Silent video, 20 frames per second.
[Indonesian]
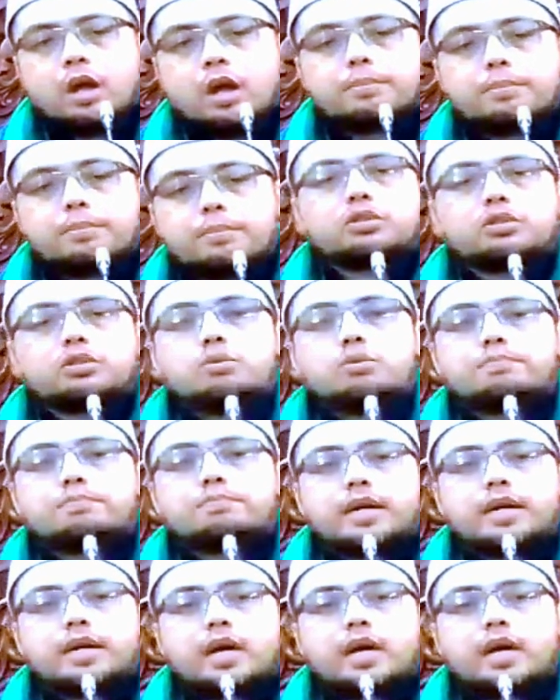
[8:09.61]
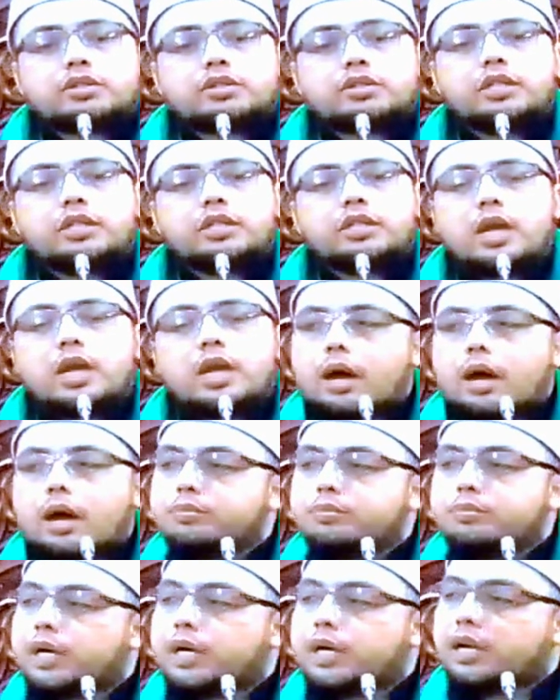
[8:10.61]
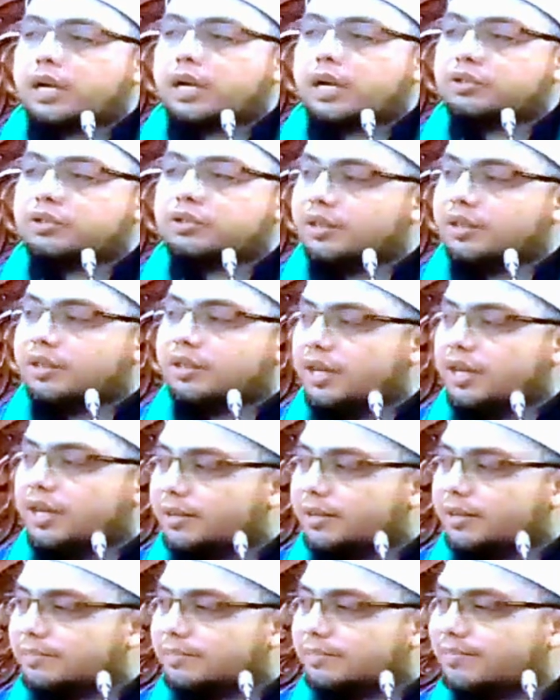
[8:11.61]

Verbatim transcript: berjumpa dengan Sayyidina Abu Bakar As-Siddiq,